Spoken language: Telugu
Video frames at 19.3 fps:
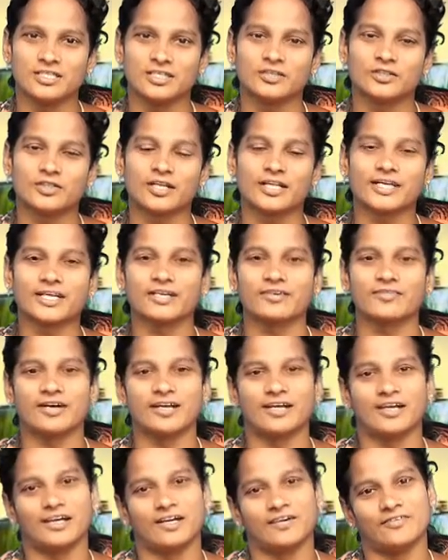తొలకరి
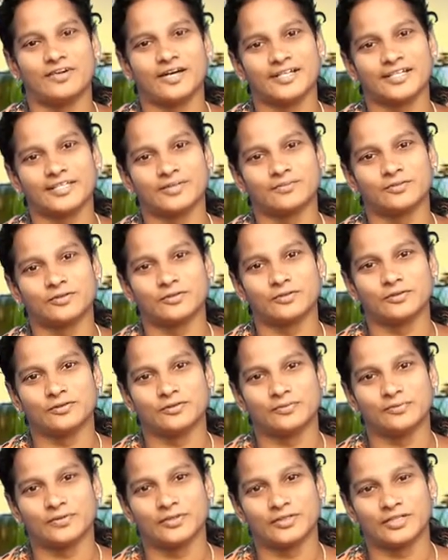వాన వాక్యముతో
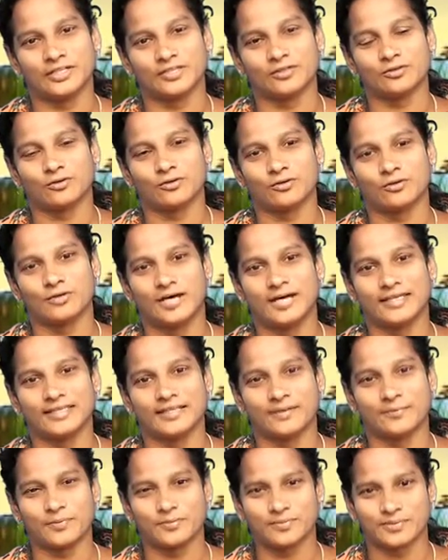మీరు ఎంతో
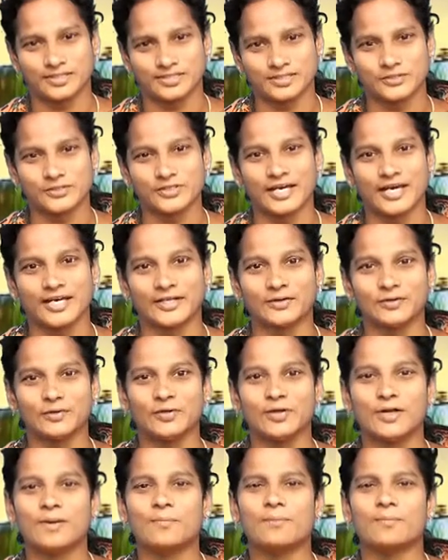ఆదరింపబడుచున్నారు
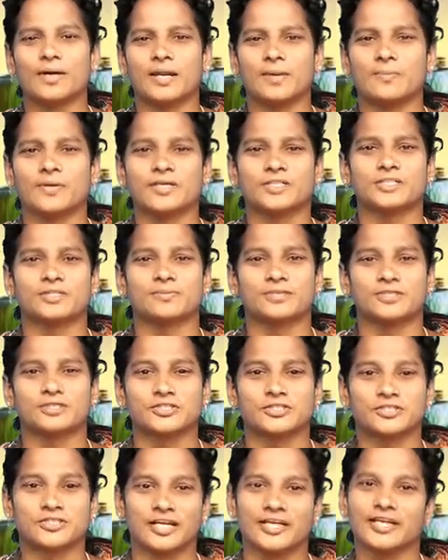
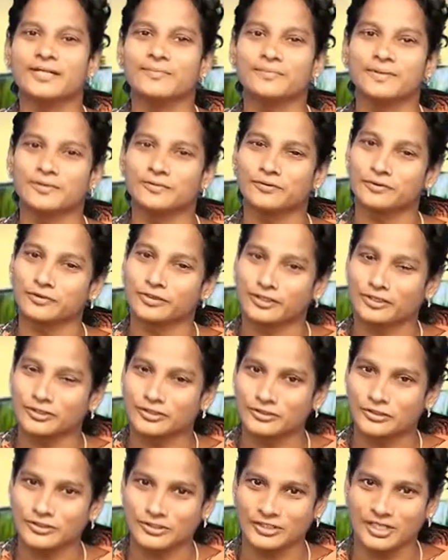బలపరచబడుచున్నారని మేము
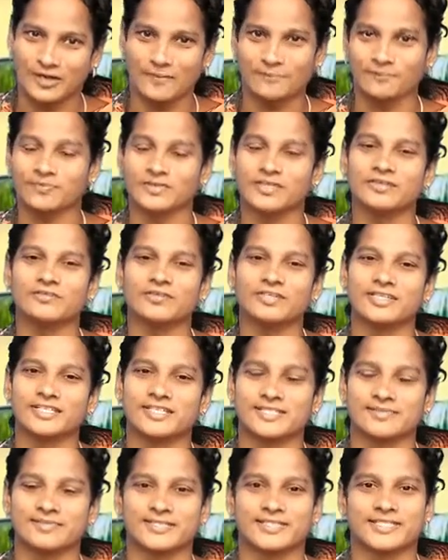గుర్తెరుగుచున్నాం దేవునికి
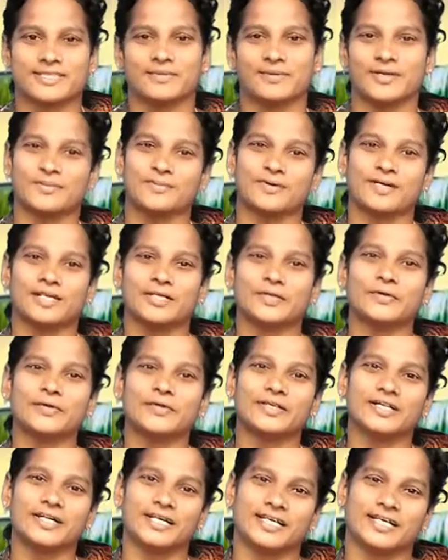సమస్త మహిమ
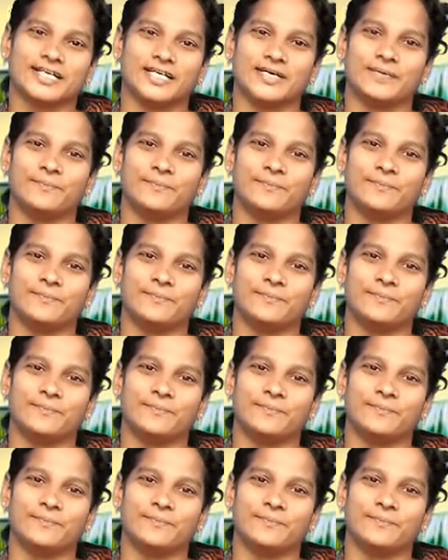కలుగును గాక